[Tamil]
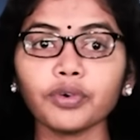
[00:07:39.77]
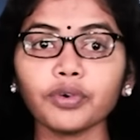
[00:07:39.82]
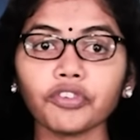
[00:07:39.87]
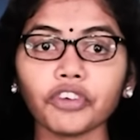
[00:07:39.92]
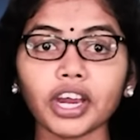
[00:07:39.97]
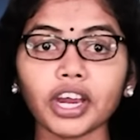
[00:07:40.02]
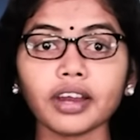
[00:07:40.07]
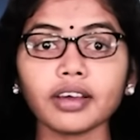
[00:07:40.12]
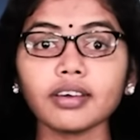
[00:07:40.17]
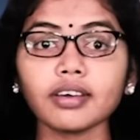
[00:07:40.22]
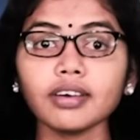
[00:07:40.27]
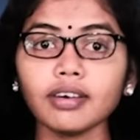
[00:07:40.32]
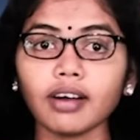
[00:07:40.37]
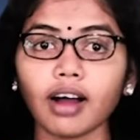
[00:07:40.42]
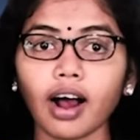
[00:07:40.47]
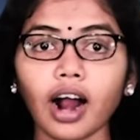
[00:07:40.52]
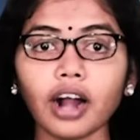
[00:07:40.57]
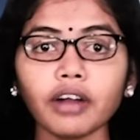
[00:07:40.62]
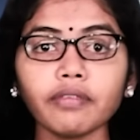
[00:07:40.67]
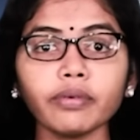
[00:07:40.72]
உக்ரைனுக்கு
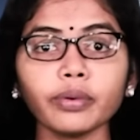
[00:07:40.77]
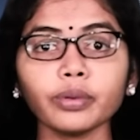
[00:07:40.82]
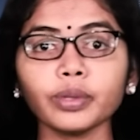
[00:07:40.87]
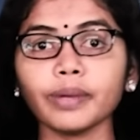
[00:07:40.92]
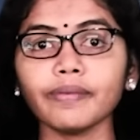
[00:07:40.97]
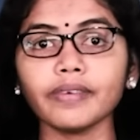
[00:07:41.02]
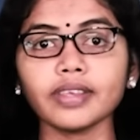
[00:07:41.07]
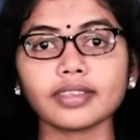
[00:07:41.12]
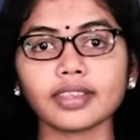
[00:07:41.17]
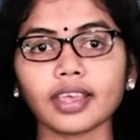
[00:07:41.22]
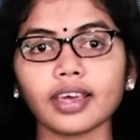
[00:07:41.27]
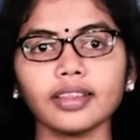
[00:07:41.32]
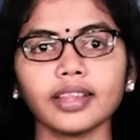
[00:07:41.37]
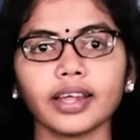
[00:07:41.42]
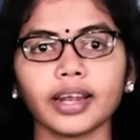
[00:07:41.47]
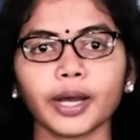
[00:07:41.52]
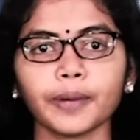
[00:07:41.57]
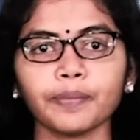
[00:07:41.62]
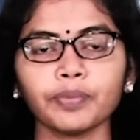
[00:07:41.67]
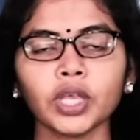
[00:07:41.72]
ராணுவ உதவி
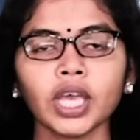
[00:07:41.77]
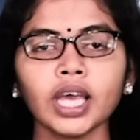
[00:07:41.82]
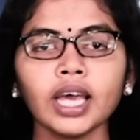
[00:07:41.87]
செய்தன